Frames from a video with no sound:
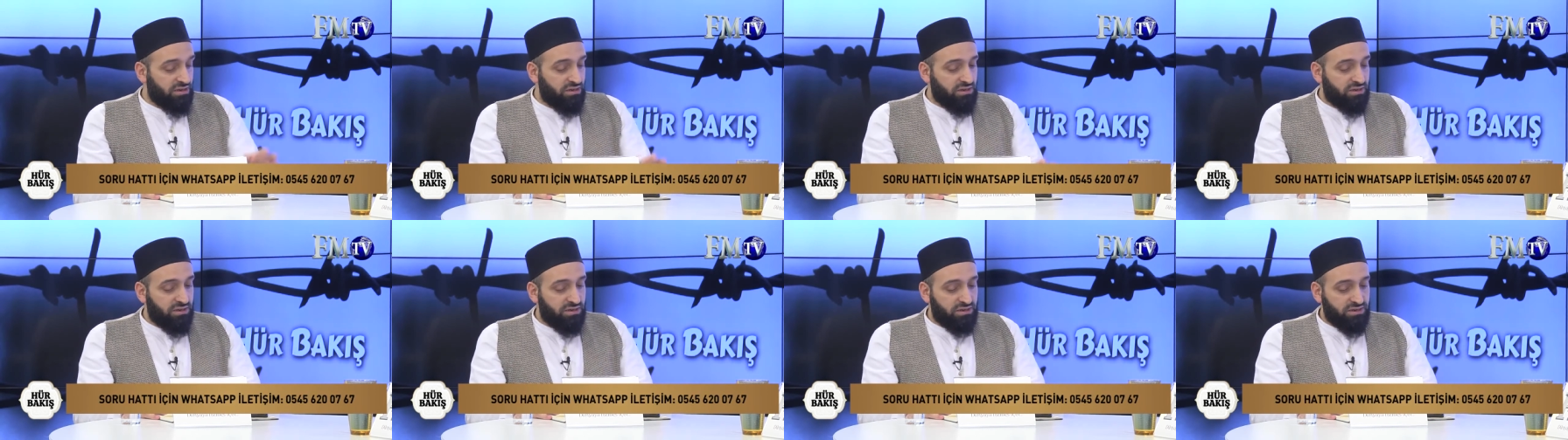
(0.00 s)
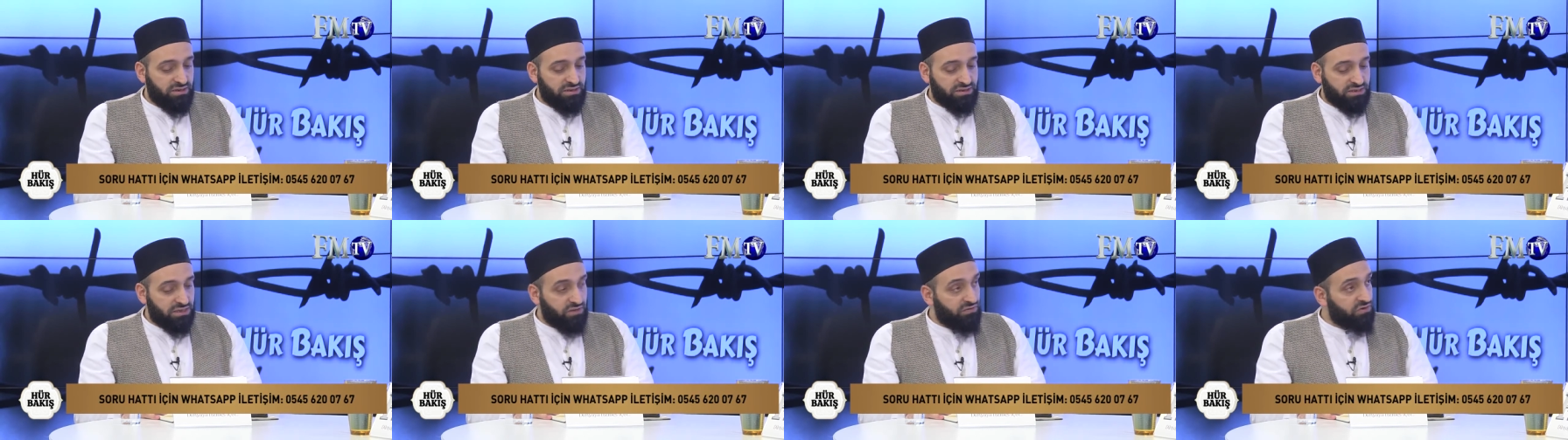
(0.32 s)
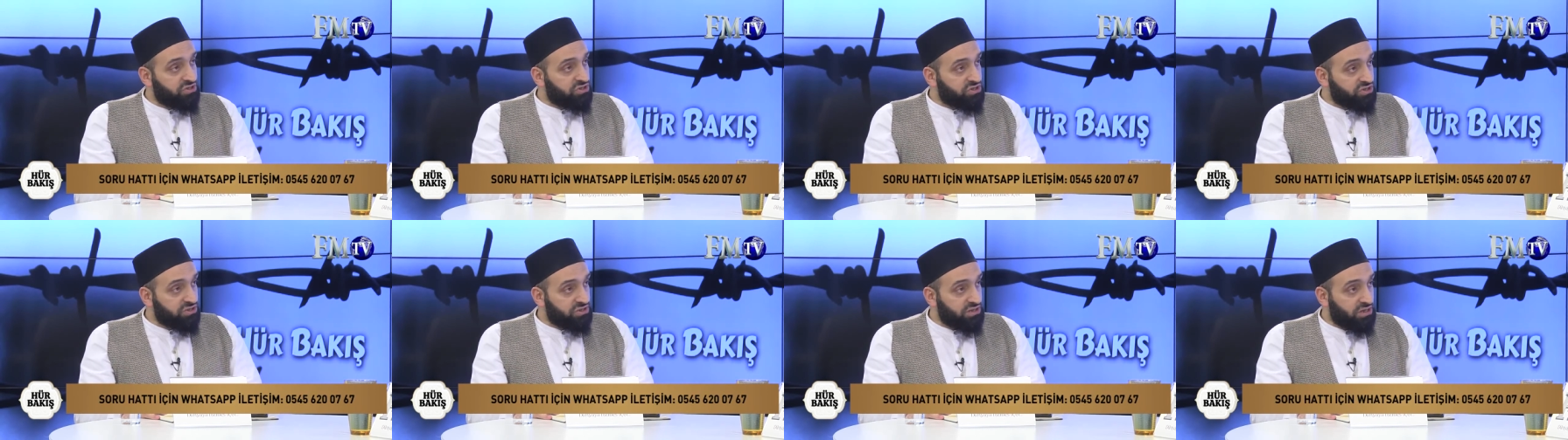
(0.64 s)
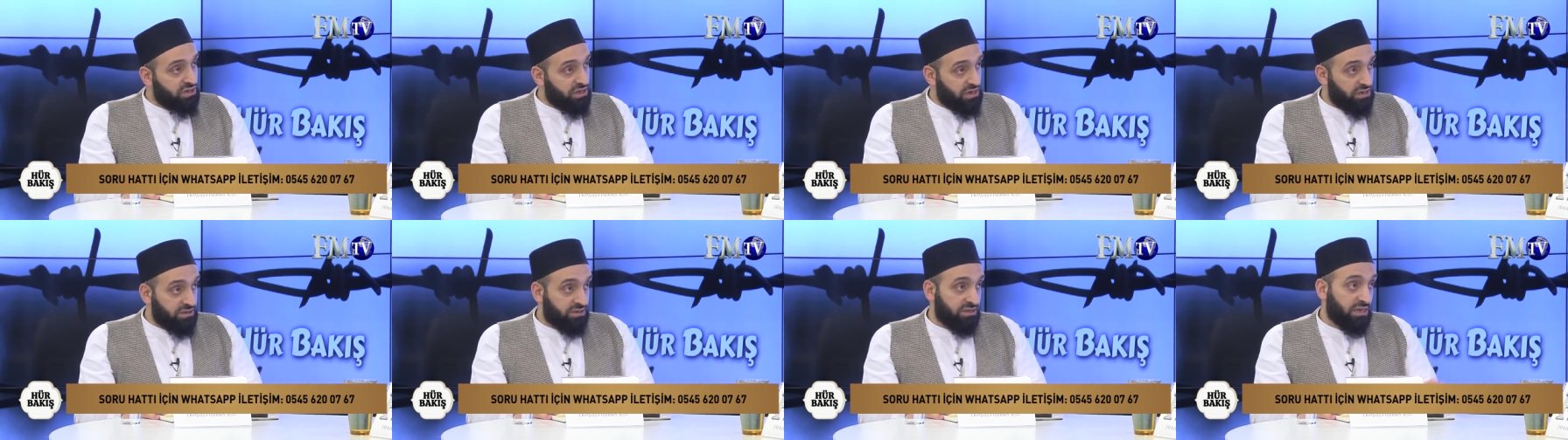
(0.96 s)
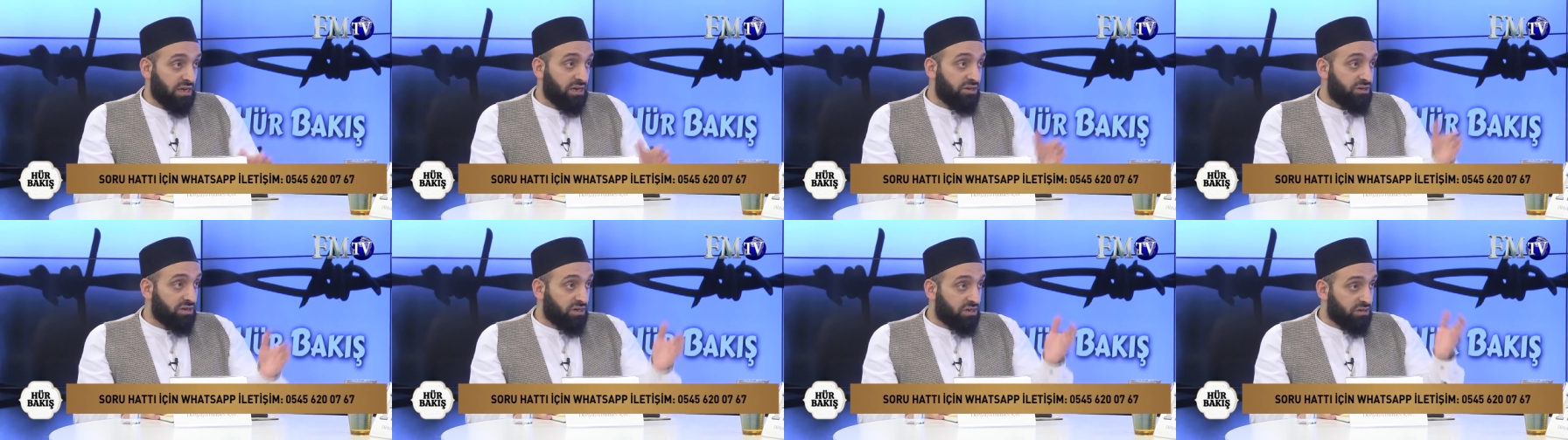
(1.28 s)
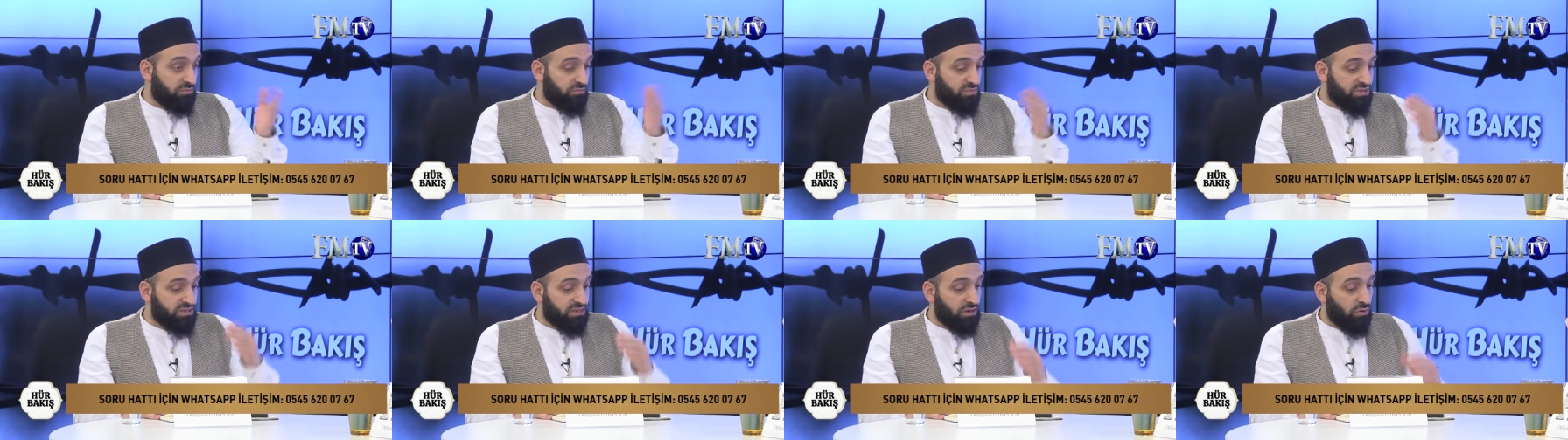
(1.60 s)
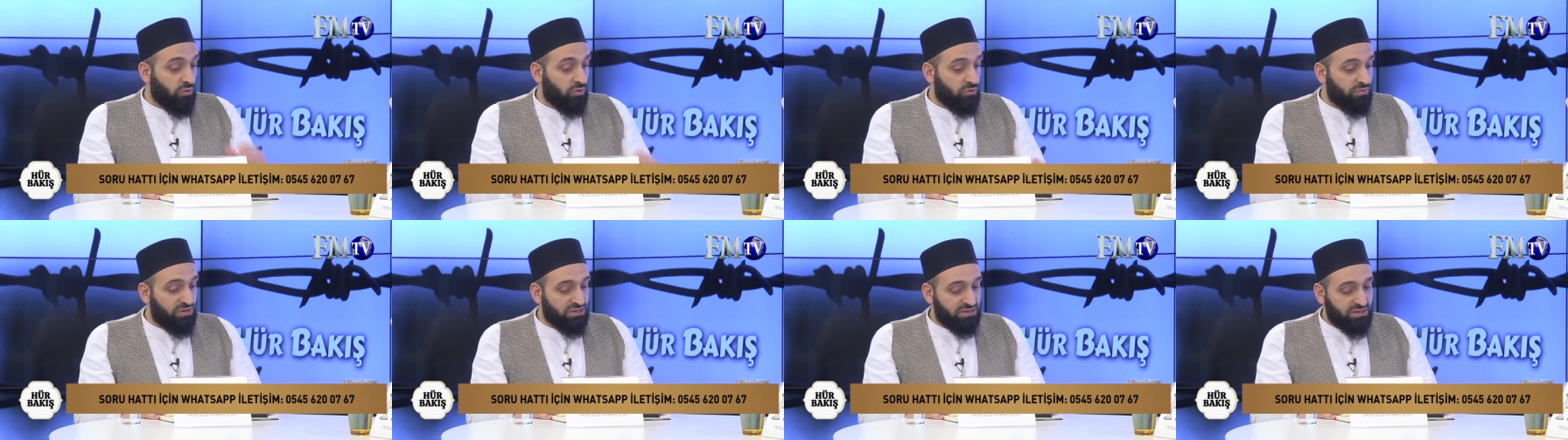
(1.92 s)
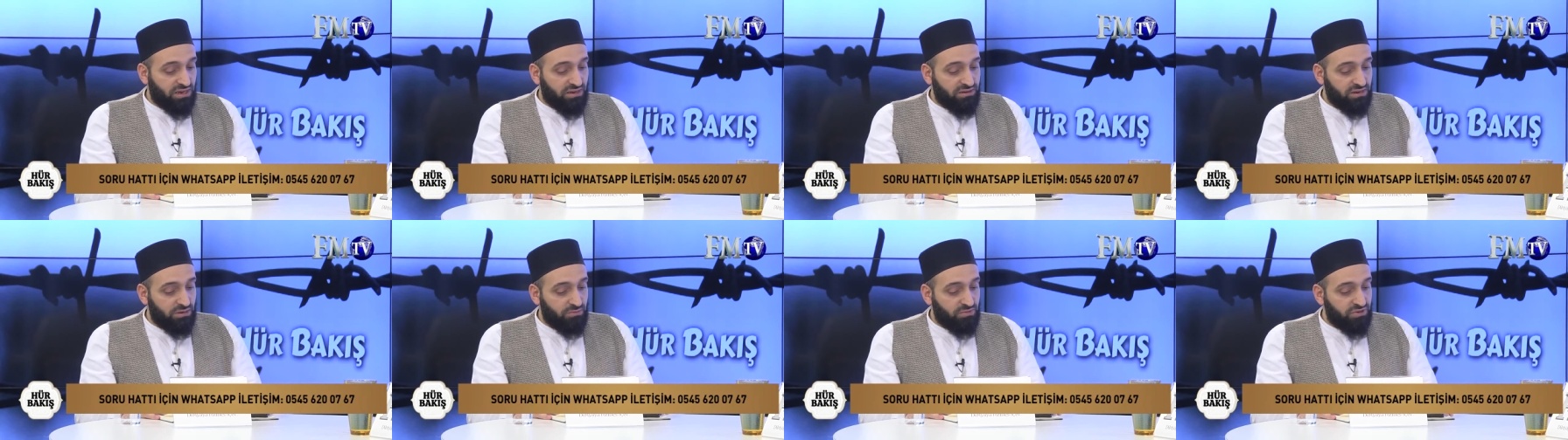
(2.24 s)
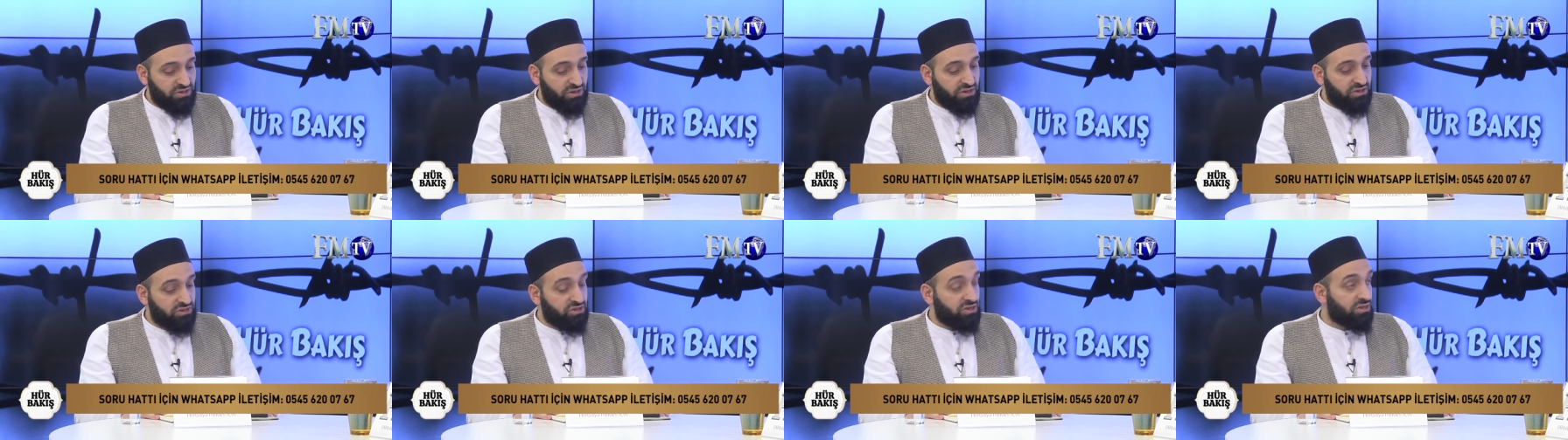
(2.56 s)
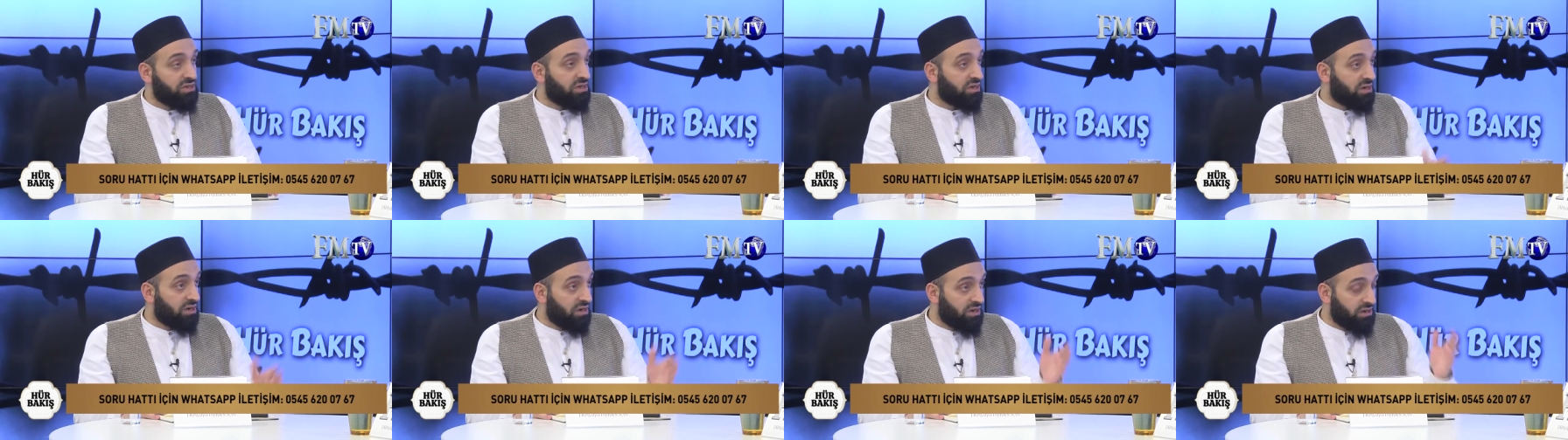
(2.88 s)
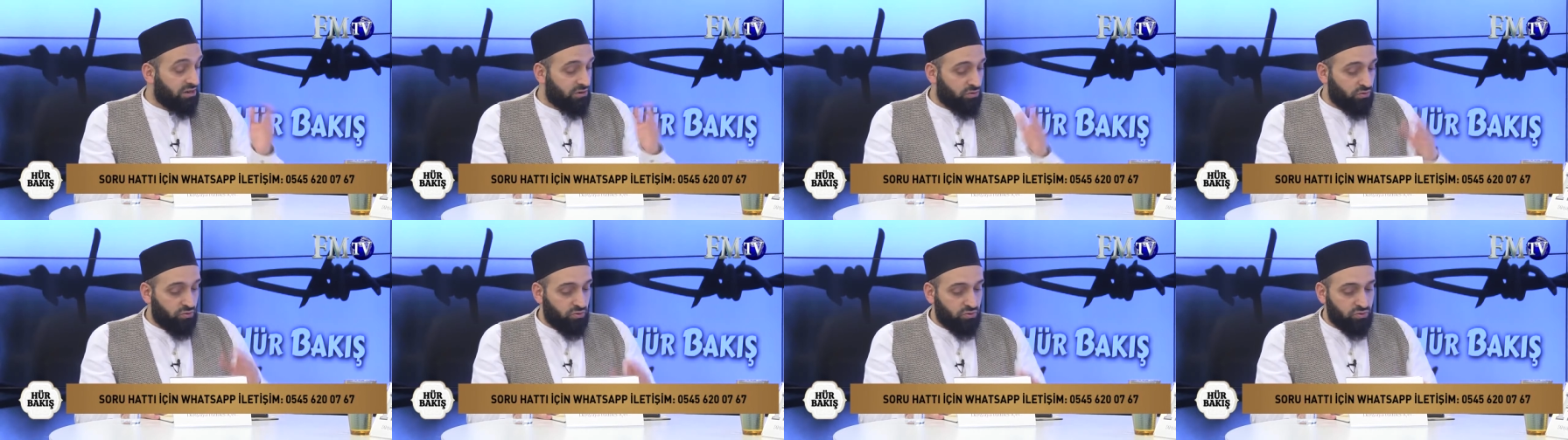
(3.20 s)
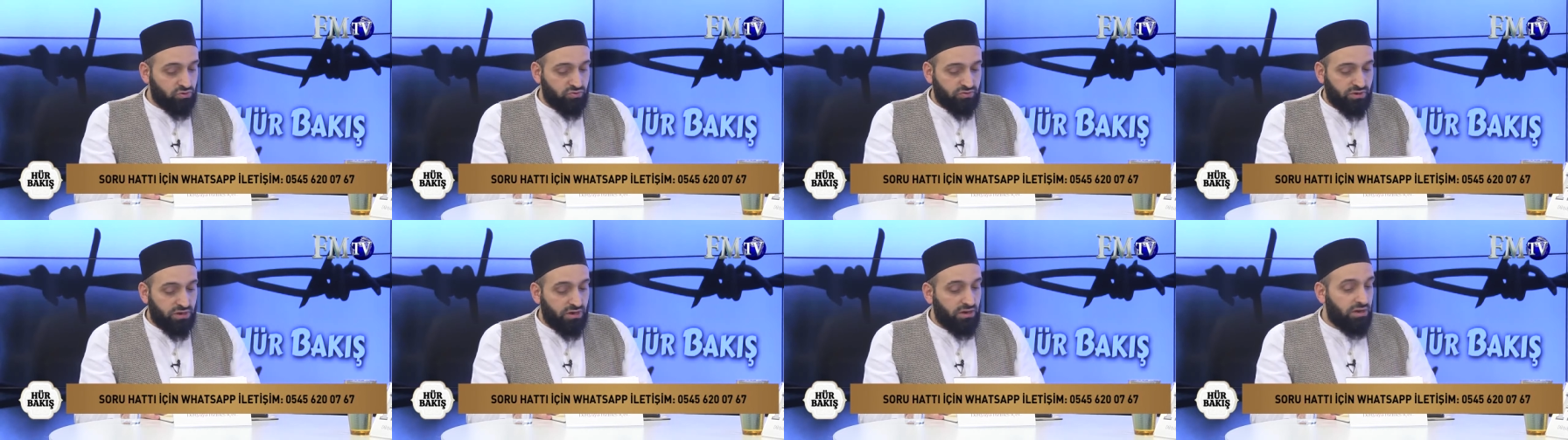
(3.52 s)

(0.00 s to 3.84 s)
e, Savaşı'nda işte en yakın bize olması anlamında Çanakkale'ye geliyoruz evet.